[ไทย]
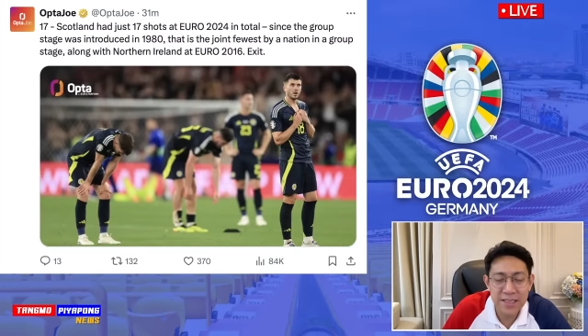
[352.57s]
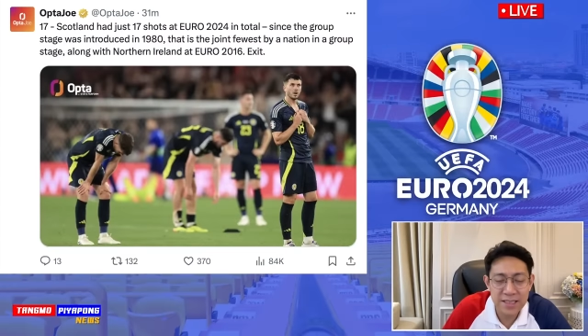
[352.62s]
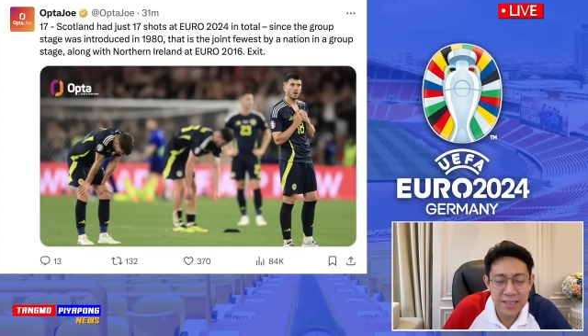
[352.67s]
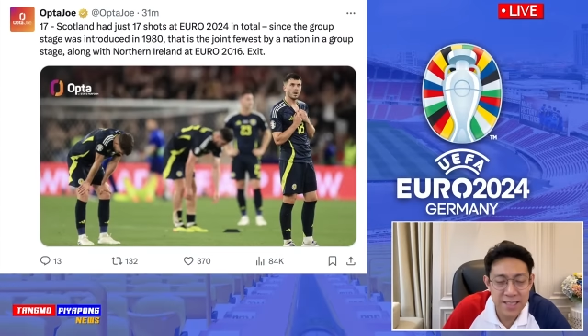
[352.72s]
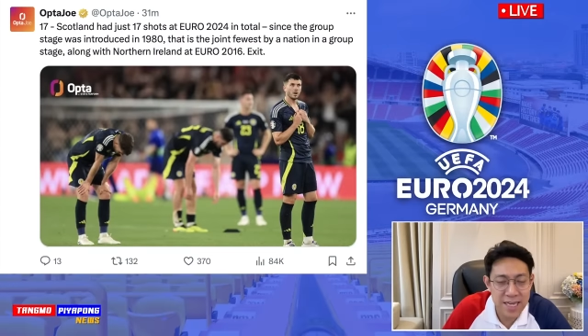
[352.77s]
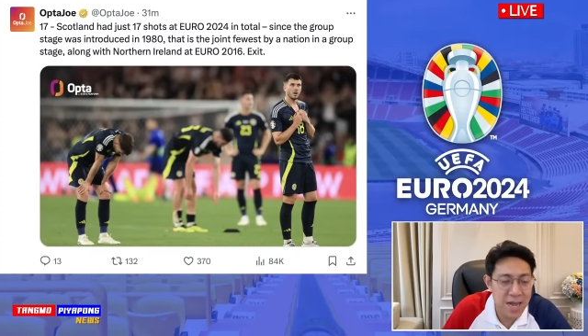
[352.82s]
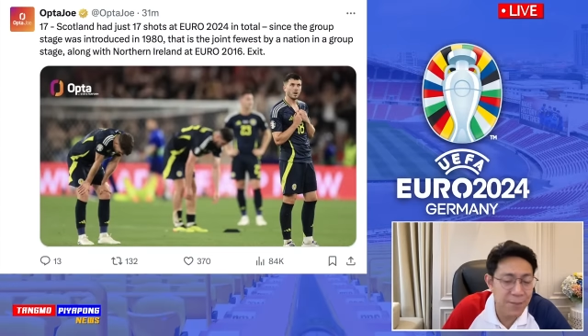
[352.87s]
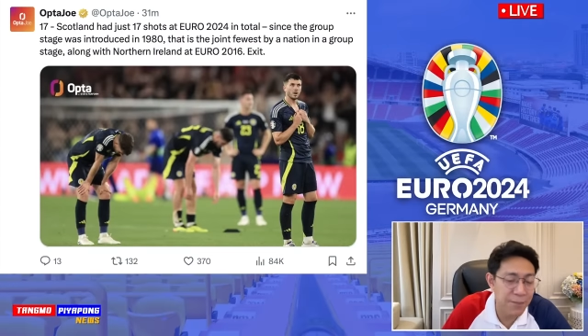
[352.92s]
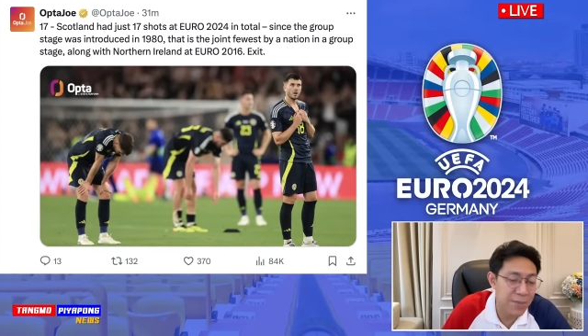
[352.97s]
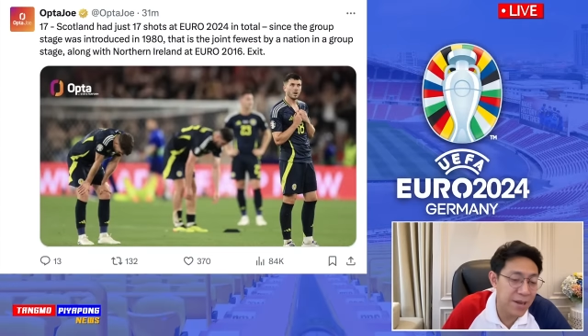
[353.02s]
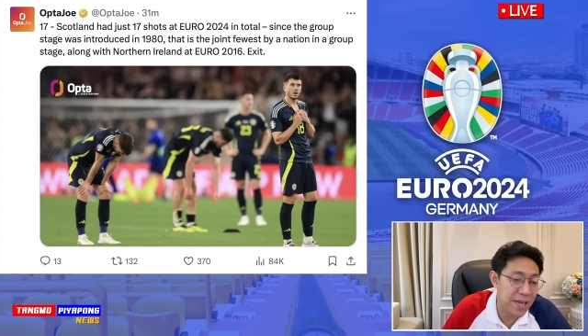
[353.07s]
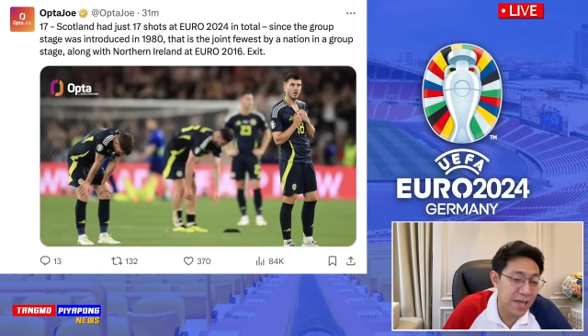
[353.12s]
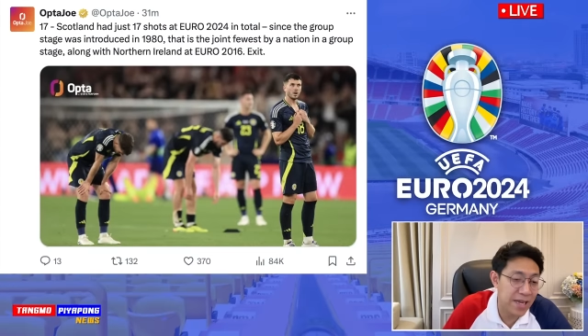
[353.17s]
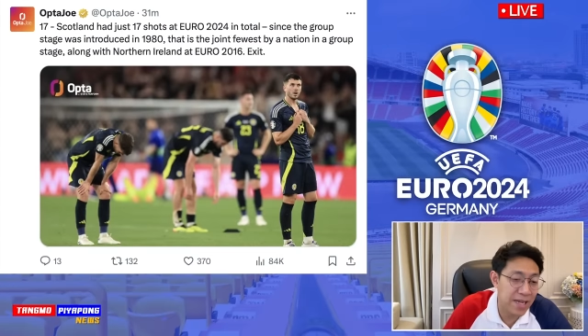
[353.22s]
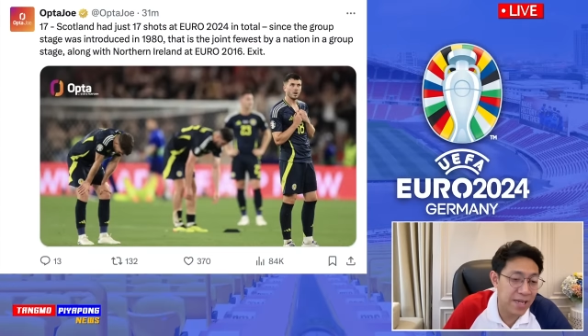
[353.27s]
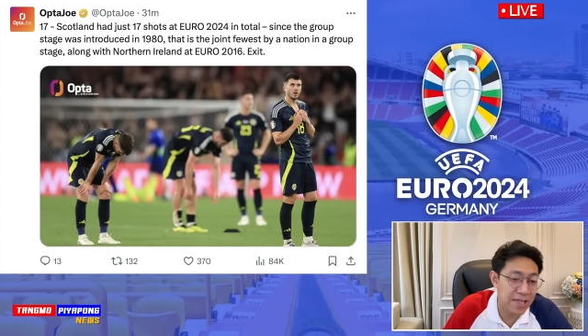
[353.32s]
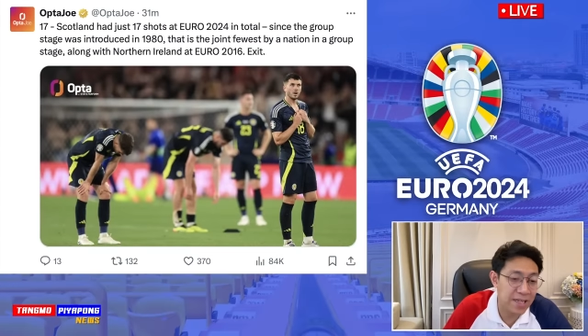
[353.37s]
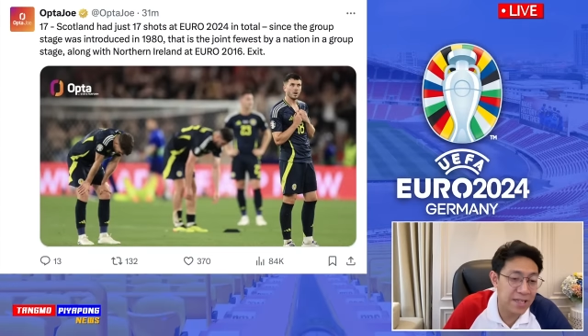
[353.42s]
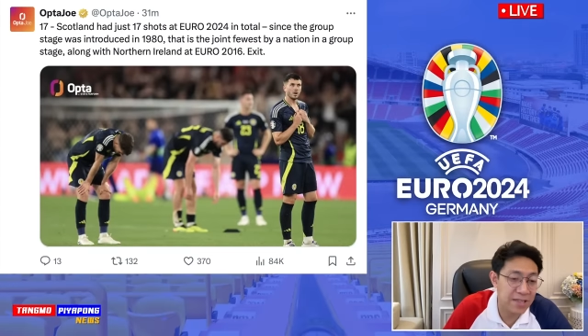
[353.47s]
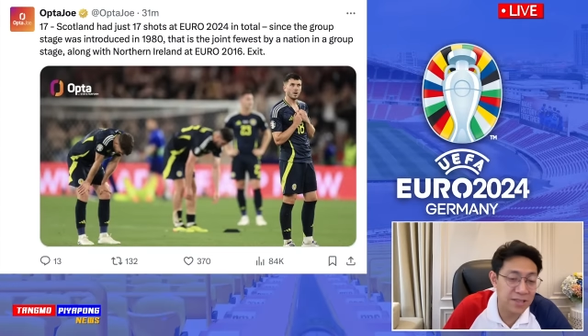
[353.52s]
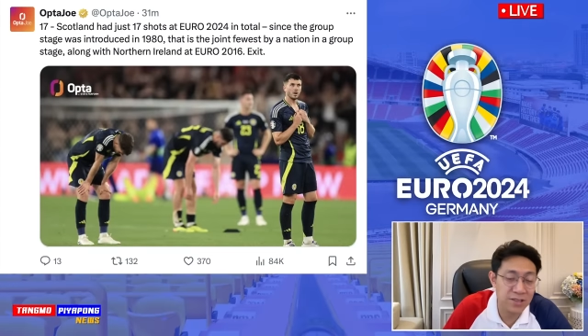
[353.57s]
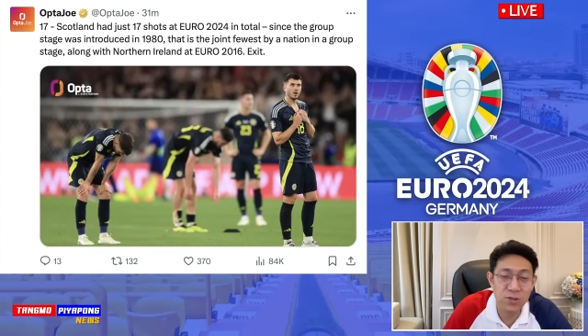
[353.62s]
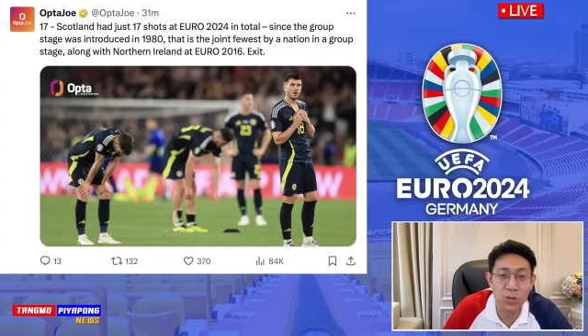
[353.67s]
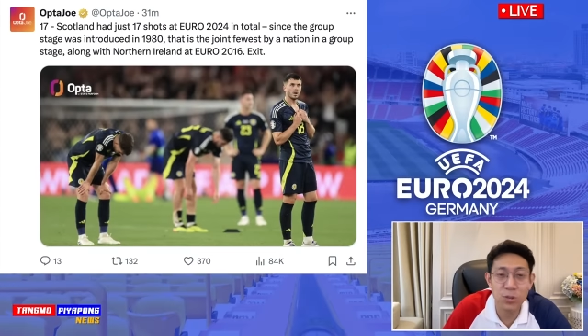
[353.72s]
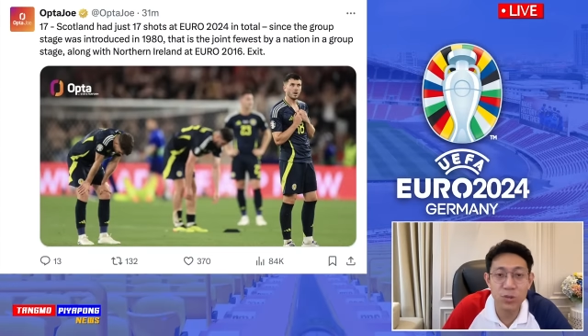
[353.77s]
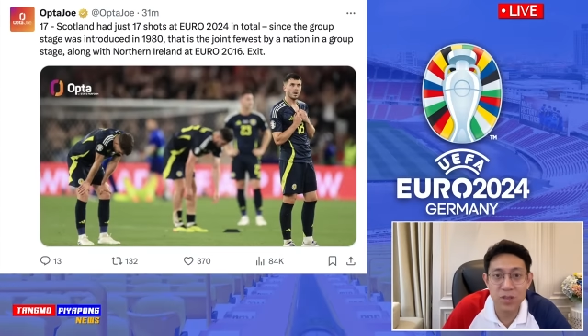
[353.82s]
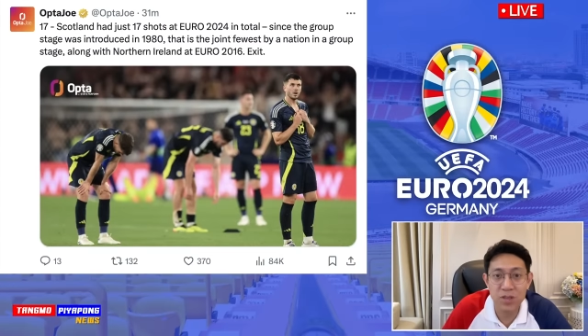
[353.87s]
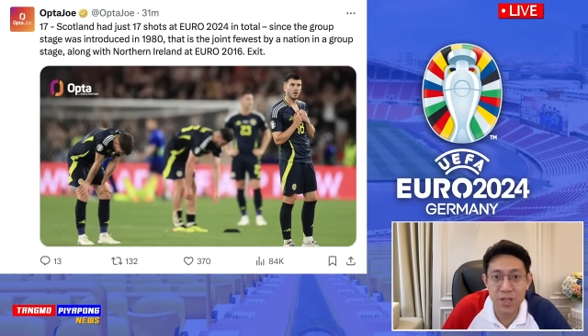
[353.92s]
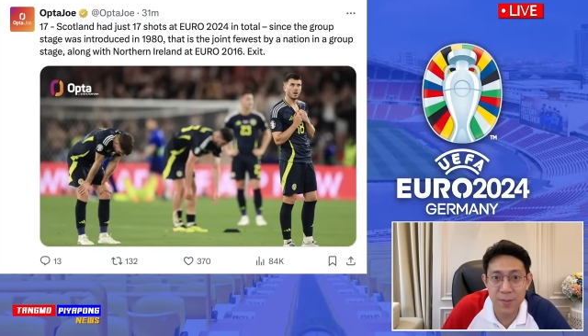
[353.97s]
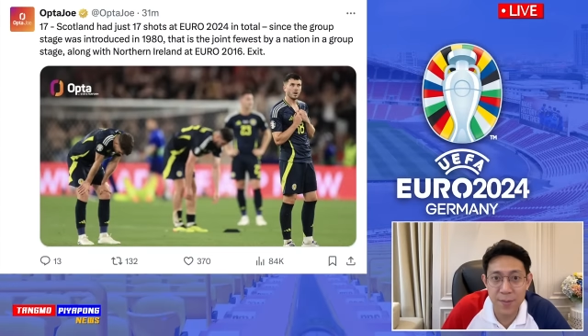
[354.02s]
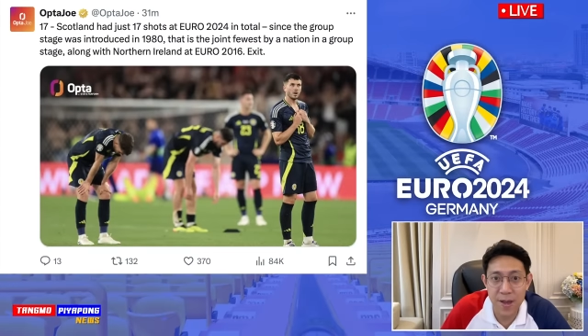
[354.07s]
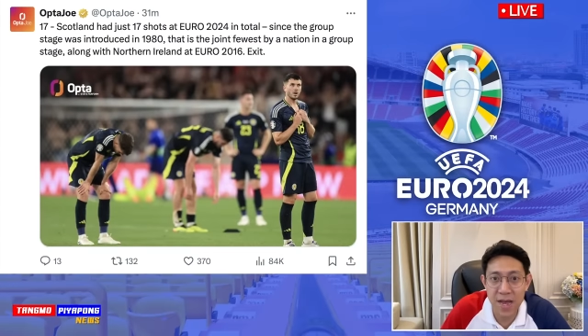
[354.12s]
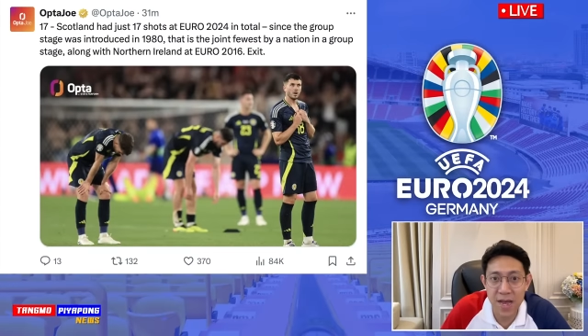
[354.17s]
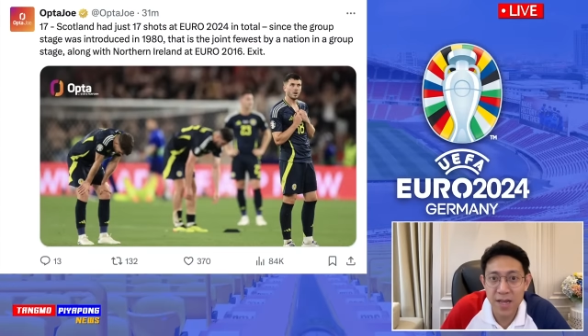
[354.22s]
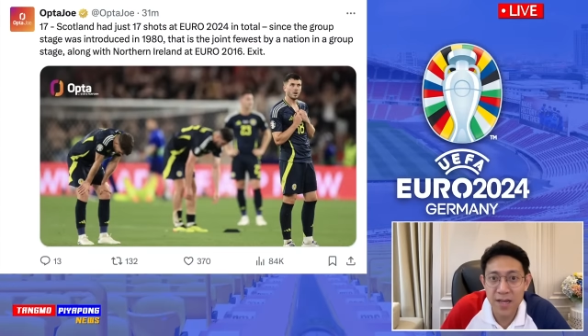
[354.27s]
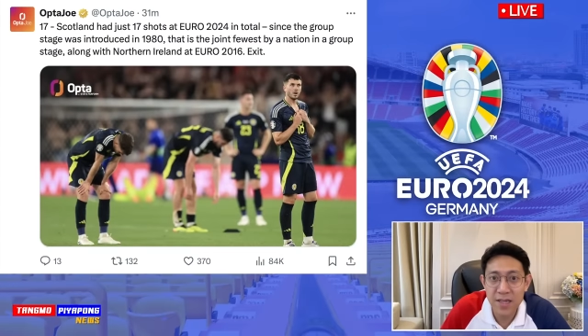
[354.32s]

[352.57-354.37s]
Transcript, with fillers: ชนะไป หนึ่งศูนย์ ใช่ไหม